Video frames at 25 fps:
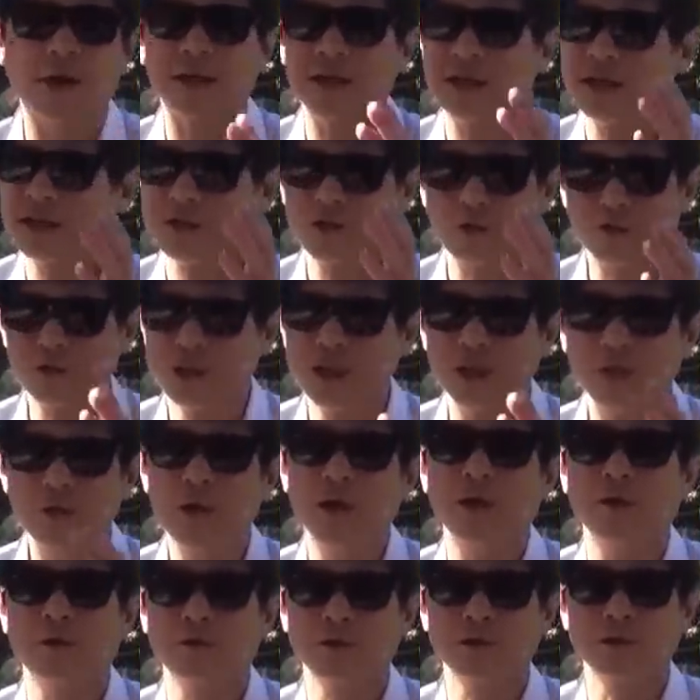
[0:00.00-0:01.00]
的中心
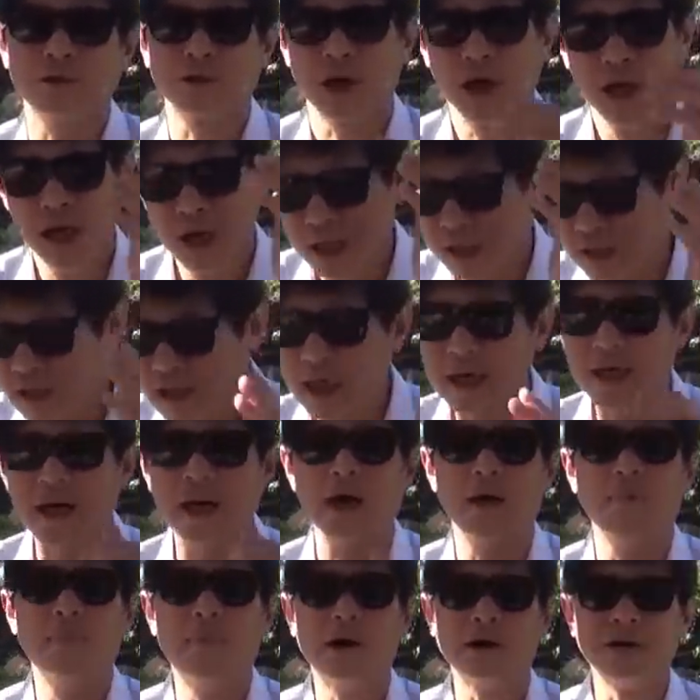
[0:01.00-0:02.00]
内容就是说，任
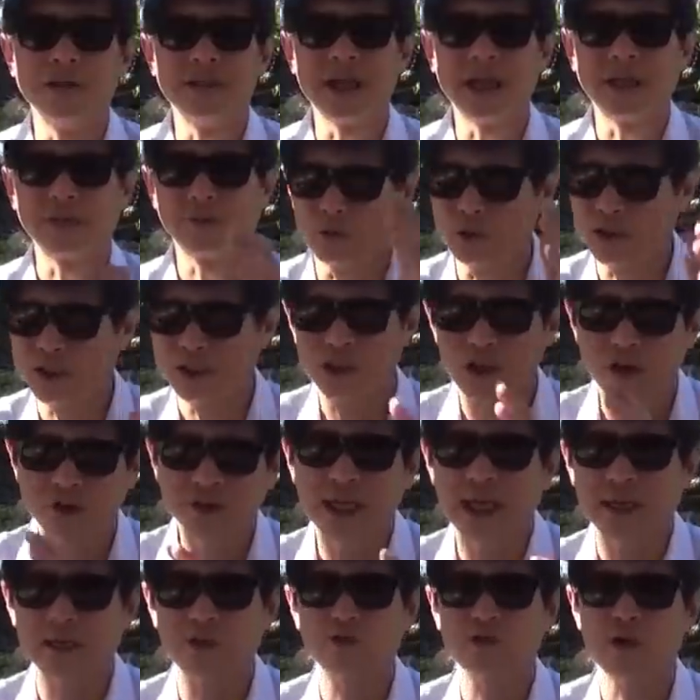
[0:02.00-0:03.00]
何贸易战对交
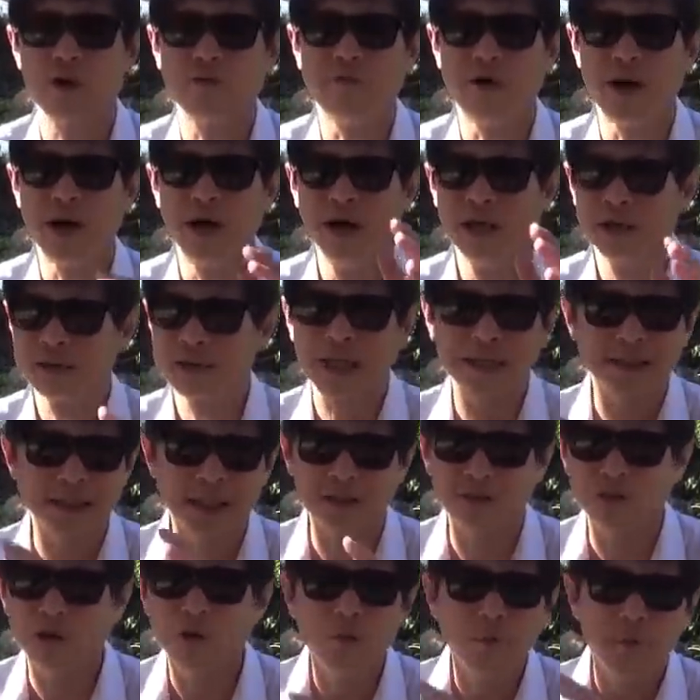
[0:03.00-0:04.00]
战的双方大
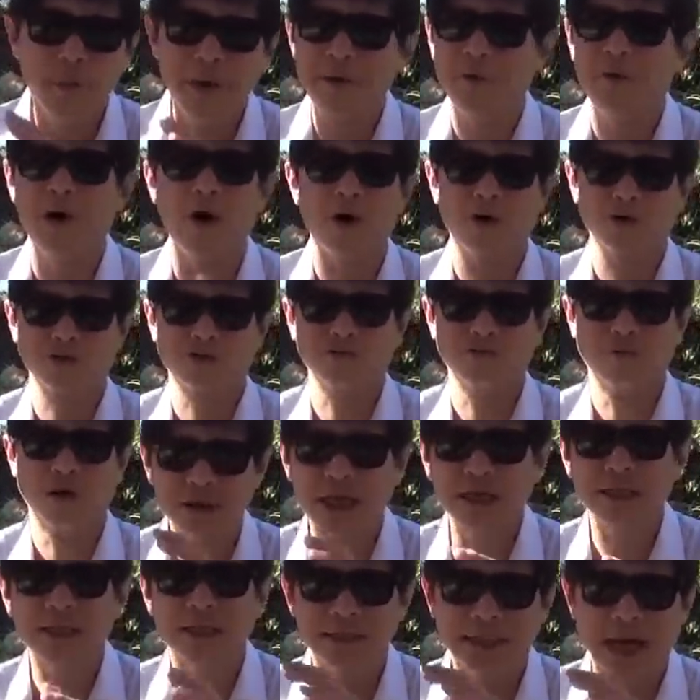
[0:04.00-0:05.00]
家都没有好处，
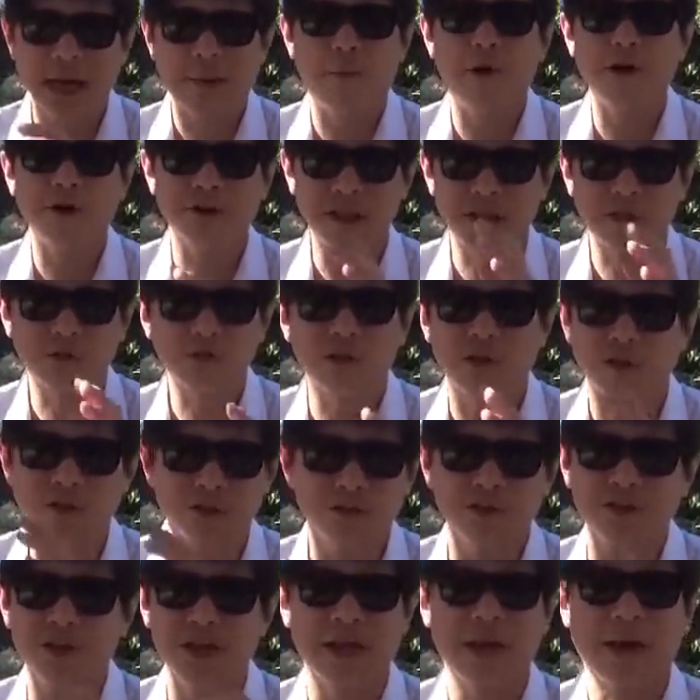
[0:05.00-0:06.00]
大家打贸易战最后
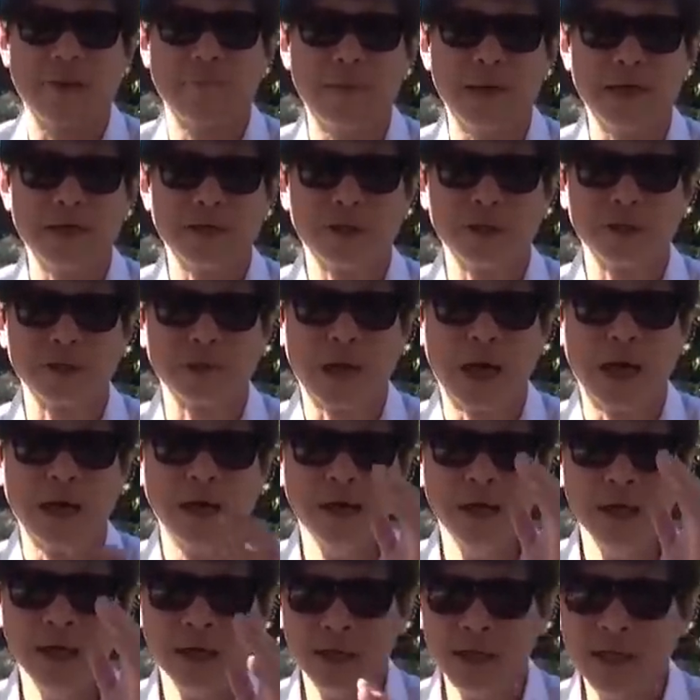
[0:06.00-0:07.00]
都是两败俱伤，
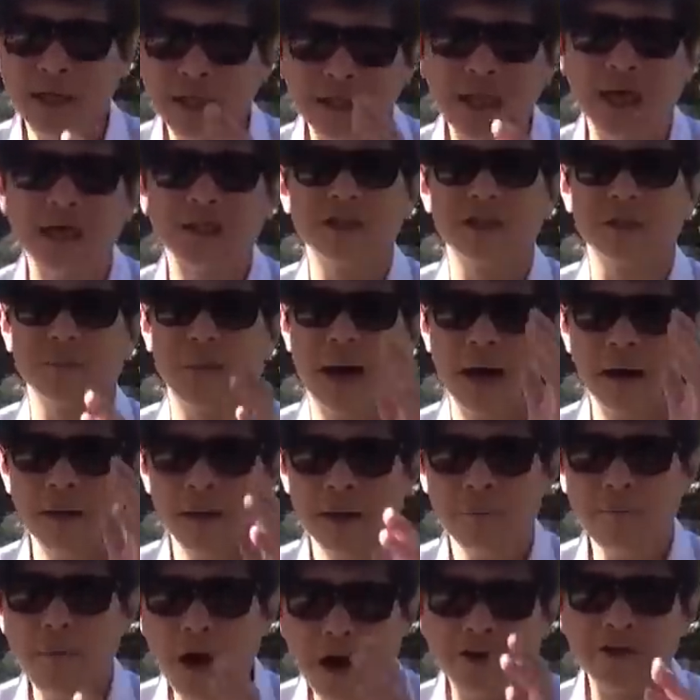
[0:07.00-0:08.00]
应当是什么？
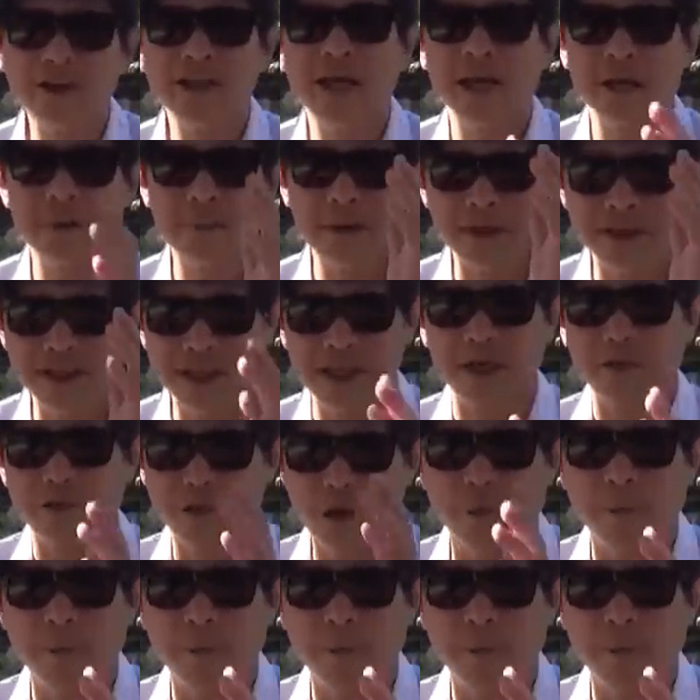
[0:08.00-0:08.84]
贸易战里面解决我